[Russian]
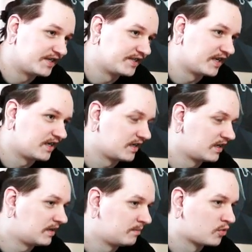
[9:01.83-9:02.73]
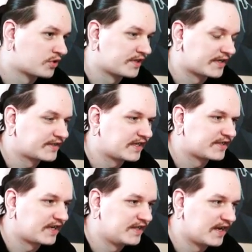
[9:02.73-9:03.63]
если да, можно так
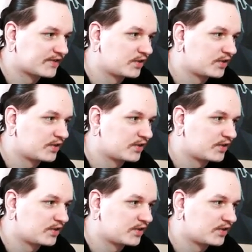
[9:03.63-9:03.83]
сказать, да,